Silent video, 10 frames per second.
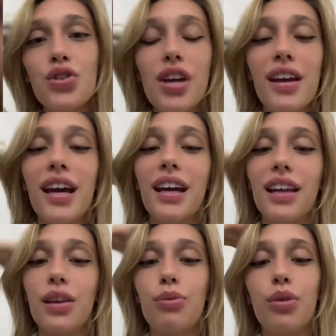Yo no sabía
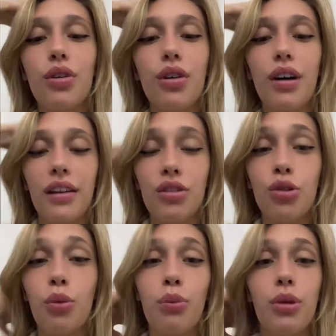que tipo
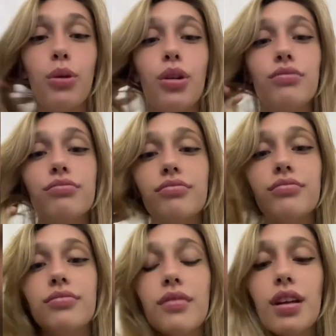haciendo un vivo
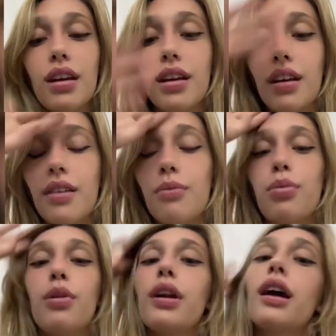
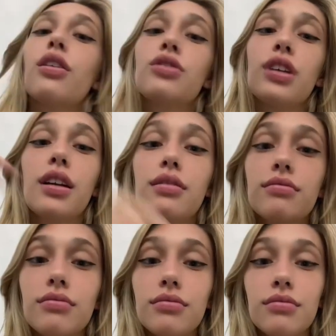podría conseguir
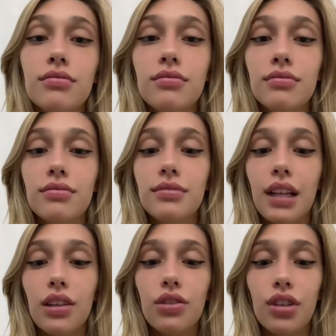
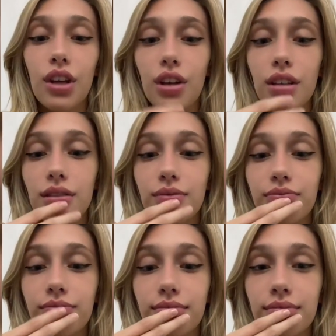tantos seguidores.
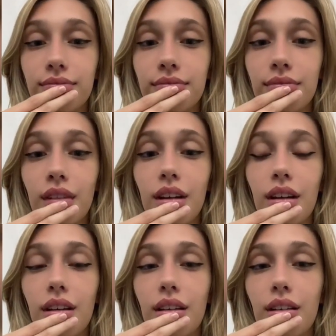
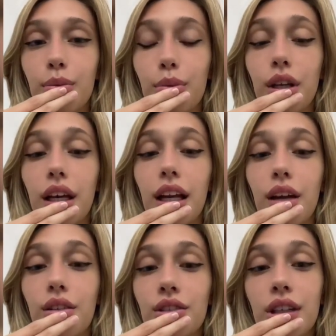Porque
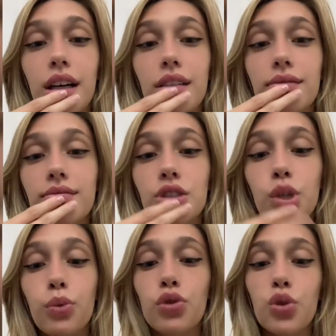claro, o sea, yo